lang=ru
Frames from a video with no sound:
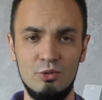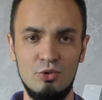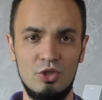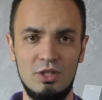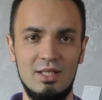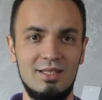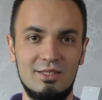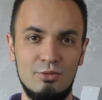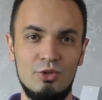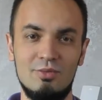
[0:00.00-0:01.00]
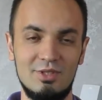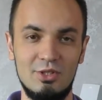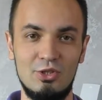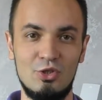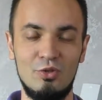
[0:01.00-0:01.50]
случае для нас 80
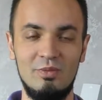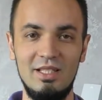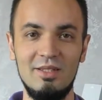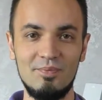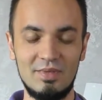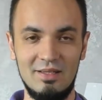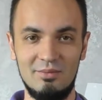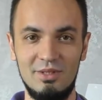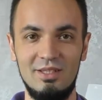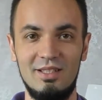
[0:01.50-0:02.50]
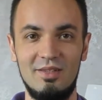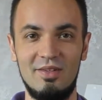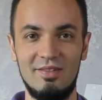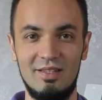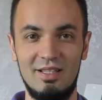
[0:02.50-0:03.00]
тысяч рублей было
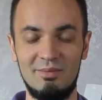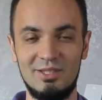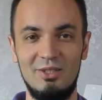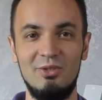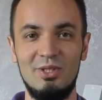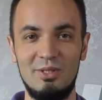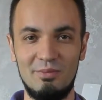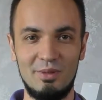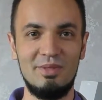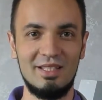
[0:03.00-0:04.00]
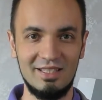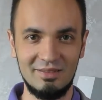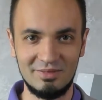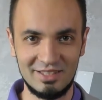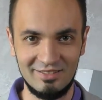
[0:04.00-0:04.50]
а, абсолютной
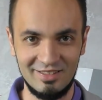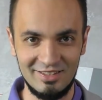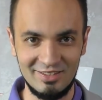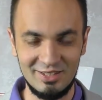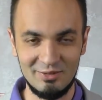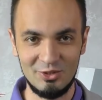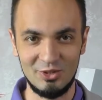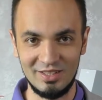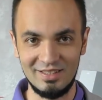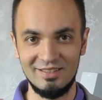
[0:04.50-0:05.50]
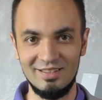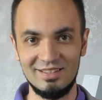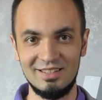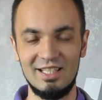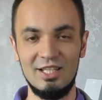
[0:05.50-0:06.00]
победой в сравнении с тем, что хотел
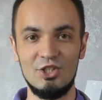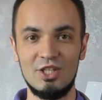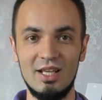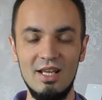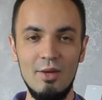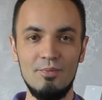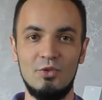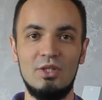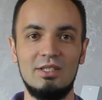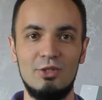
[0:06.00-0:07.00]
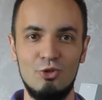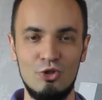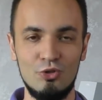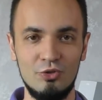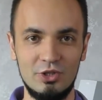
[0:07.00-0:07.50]
заказчик. Вот так
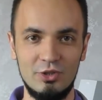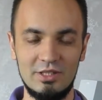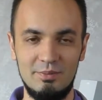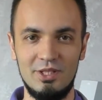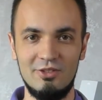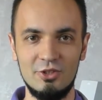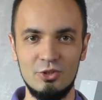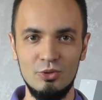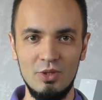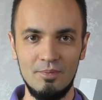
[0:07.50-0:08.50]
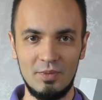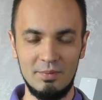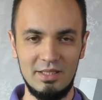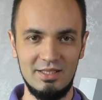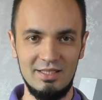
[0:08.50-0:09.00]
закончился у нас первый суд,
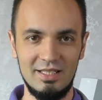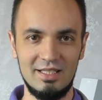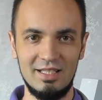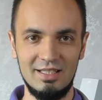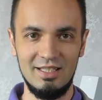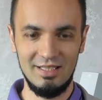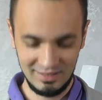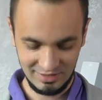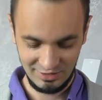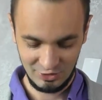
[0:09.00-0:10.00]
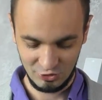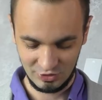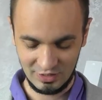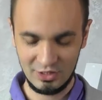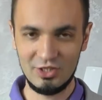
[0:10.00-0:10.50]
мы эти деньги отдали, и ничего
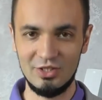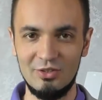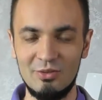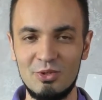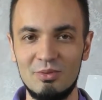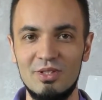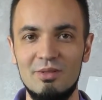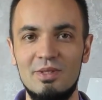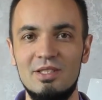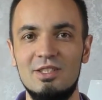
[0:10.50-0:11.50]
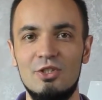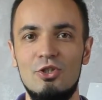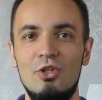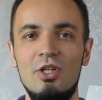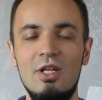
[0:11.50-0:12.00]
страшного, в общем-то, не
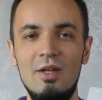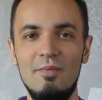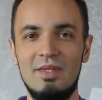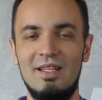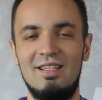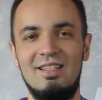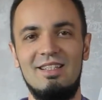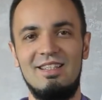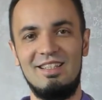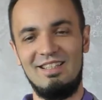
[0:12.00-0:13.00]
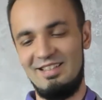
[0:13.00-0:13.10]
произошло. А,